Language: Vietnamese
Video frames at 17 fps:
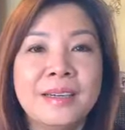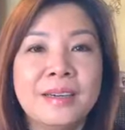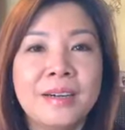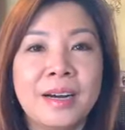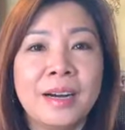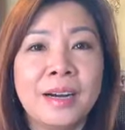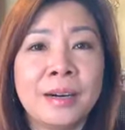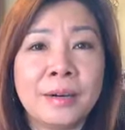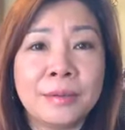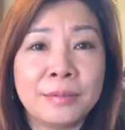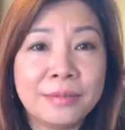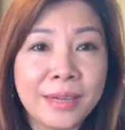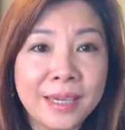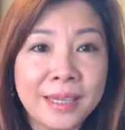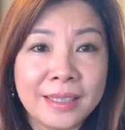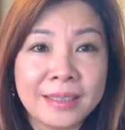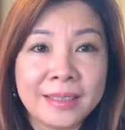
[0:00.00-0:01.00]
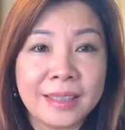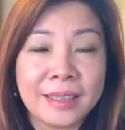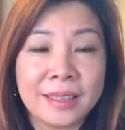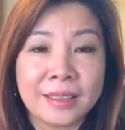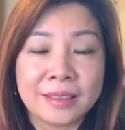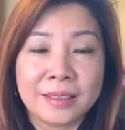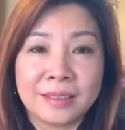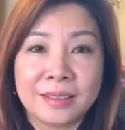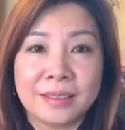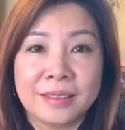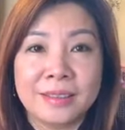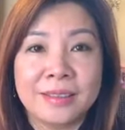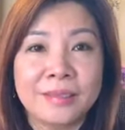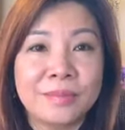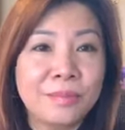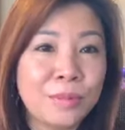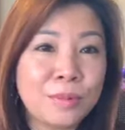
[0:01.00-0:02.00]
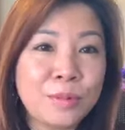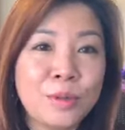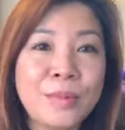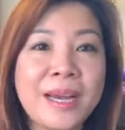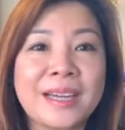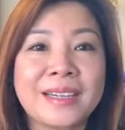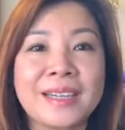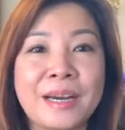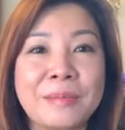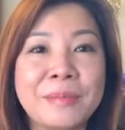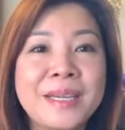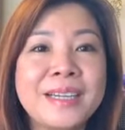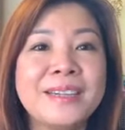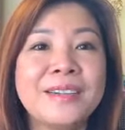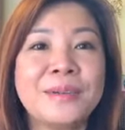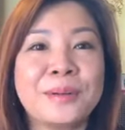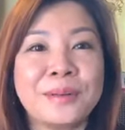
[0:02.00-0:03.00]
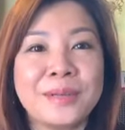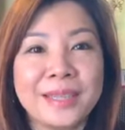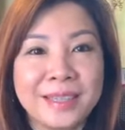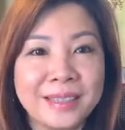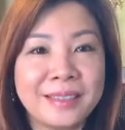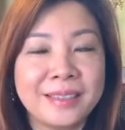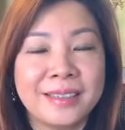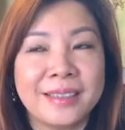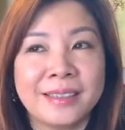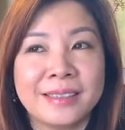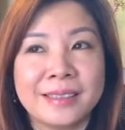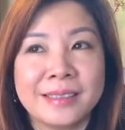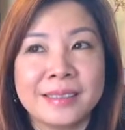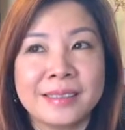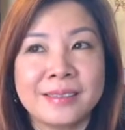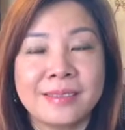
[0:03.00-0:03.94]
uh, về uh, một số bạn đã biết rồi ha uh,